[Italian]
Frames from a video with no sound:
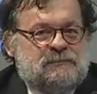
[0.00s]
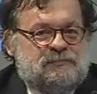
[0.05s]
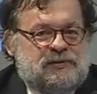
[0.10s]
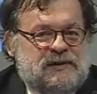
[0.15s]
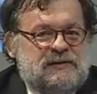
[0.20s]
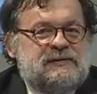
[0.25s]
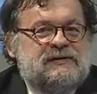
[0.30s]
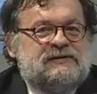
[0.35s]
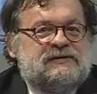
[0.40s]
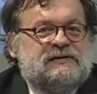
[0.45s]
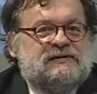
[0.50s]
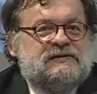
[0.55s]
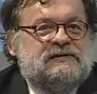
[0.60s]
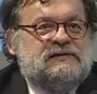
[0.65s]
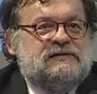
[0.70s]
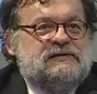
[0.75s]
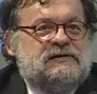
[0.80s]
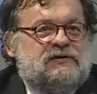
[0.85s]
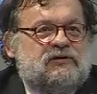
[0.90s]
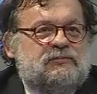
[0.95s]
prima di,
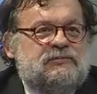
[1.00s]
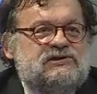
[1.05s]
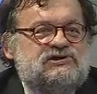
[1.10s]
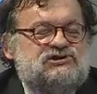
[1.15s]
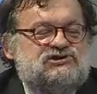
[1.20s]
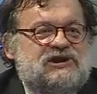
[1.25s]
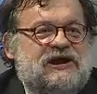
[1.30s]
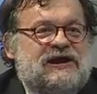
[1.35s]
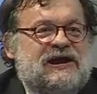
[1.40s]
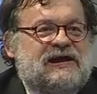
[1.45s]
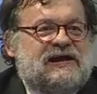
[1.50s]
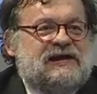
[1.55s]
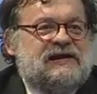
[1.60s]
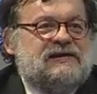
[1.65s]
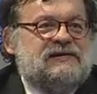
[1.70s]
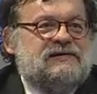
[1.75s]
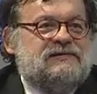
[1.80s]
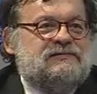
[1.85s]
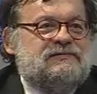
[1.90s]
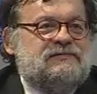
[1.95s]
di, di, cominciare,
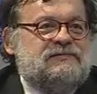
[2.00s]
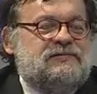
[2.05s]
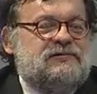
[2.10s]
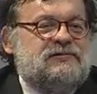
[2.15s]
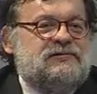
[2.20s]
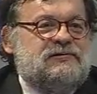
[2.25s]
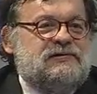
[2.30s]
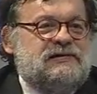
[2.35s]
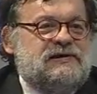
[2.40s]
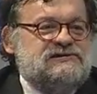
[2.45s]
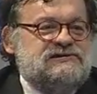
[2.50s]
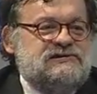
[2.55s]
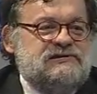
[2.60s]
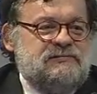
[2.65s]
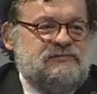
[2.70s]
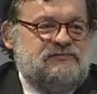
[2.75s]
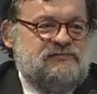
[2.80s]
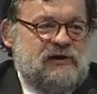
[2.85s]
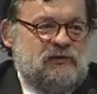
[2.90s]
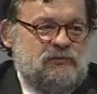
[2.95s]
eh,
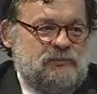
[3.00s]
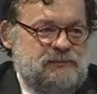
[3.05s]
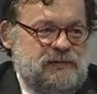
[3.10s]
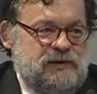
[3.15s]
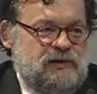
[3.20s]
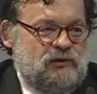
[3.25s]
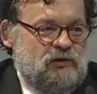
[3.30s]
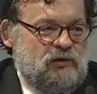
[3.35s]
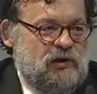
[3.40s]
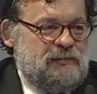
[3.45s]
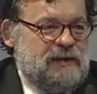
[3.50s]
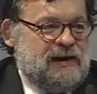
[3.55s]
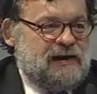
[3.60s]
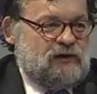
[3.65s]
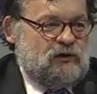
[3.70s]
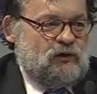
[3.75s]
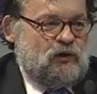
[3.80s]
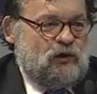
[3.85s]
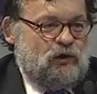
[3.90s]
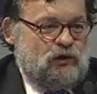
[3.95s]
lasciatemi fare un piccolo
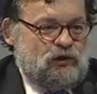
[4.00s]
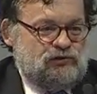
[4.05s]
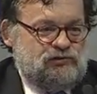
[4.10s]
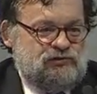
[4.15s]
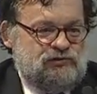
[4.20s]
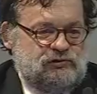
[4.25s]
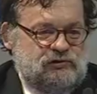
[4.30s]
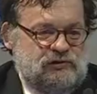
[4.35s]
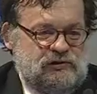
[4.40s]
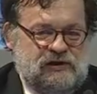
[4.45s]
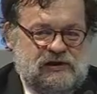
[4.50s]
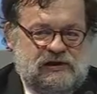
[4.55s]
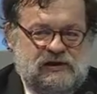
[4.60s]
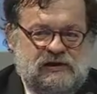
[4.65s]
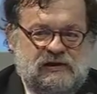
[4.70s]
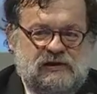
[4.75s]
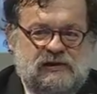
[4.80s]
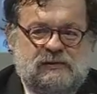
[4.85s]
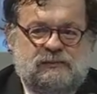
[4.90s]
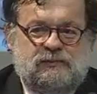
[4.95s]
amarcord
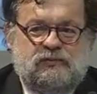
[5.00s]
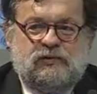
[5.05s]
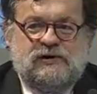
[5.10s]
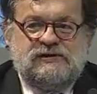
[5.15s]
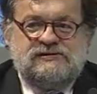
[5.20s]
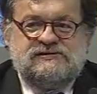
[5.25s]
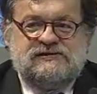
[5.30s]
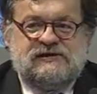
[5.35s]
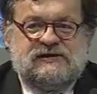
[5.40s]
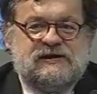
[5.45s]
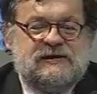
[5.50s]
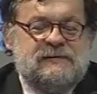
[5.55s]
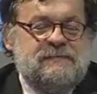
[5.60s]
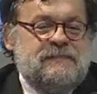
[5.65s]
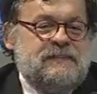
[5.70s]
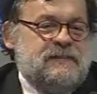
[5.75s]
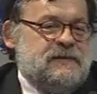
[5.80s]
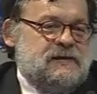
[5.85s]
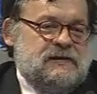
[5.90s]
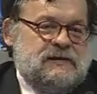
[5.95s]
che eh, può, essere,
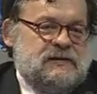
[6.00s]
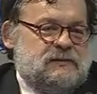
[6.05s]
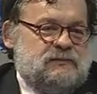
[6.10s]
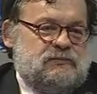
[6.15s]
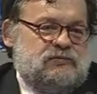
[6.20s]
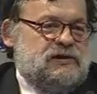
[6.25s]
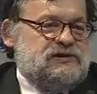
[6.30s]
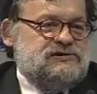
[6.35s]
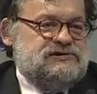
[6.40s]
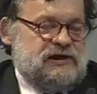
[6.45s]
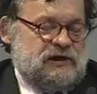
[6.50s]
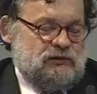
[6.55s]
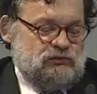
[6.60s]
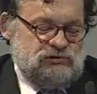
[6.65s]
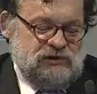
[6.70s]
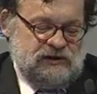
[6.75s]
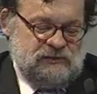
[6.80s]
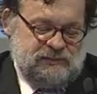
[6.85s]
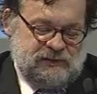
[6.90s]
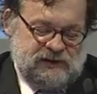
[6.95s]
può, essere,
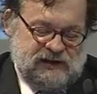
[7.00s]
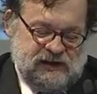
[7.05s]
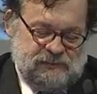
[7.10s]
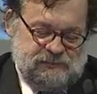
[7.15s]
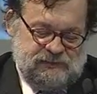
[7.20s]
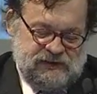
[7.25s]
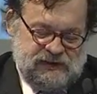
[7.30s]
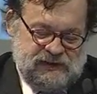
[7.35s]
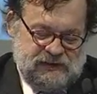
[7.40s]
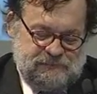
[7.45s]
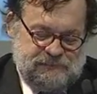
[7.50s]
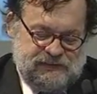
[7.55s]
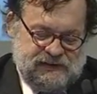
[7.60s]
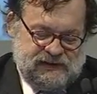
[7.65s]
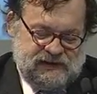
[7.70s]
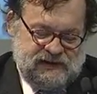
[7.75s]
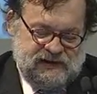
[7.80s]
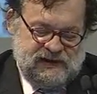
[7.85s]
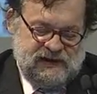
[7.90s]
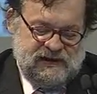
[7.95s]
utile per capire
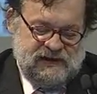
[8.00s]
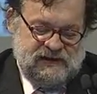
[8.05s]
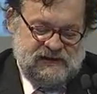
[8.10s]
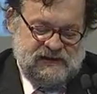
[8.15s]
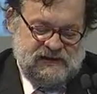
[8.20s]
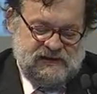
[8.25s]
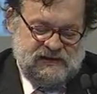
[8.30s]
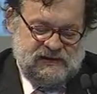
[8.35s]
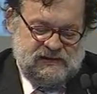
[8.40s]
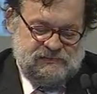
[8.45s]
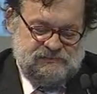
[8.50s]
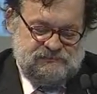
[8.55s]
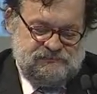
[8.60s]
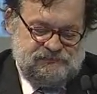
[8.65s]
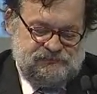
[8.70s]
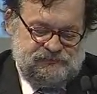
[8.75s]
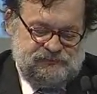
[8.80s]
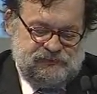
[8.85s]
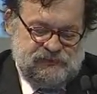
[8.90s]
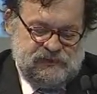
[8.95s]
perché eh,
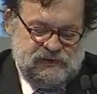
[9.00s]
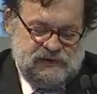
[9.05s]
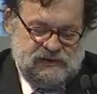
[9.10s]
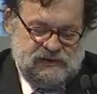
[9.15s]
mh,